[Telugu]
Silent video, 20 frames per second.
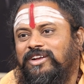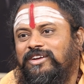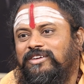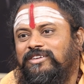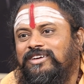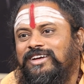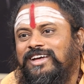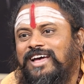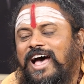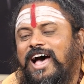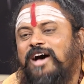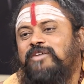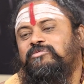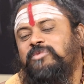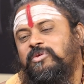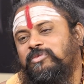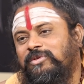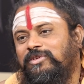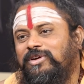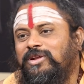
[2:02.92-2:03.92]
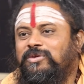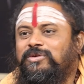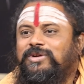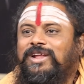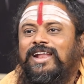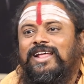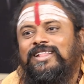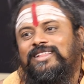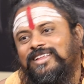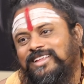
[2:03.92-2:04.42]
వేలు ఆ ముప్పై వేలు నువ్వు
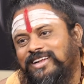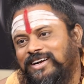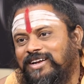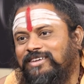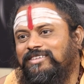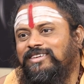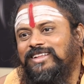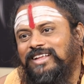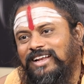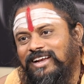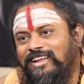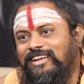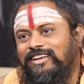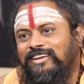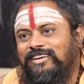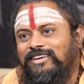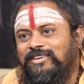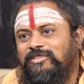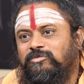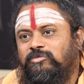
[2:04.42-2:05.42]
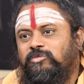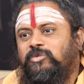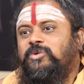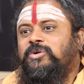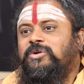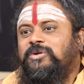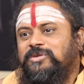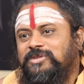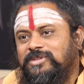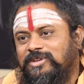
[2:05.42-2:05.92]
నెలంతా తింటావా తల్లి
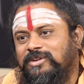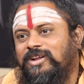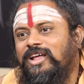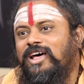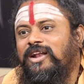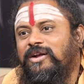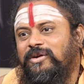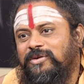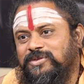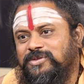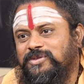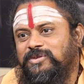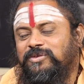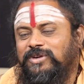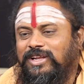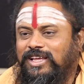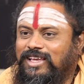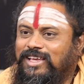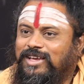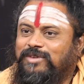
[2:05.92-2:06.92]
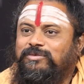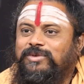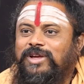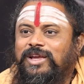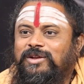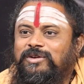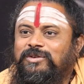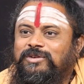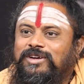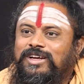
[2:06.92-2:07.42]
మూడు రోజులు నాలుగు రోజులు నీ
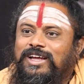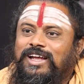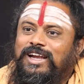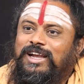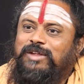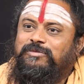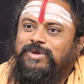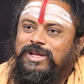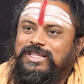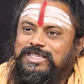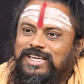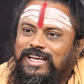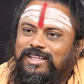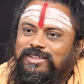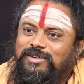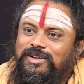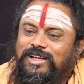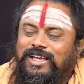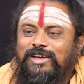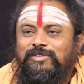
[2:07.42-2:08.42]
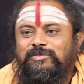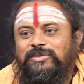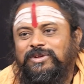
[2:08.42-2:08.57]
ఈఎంఐలు e నీ పంచాయతీలకే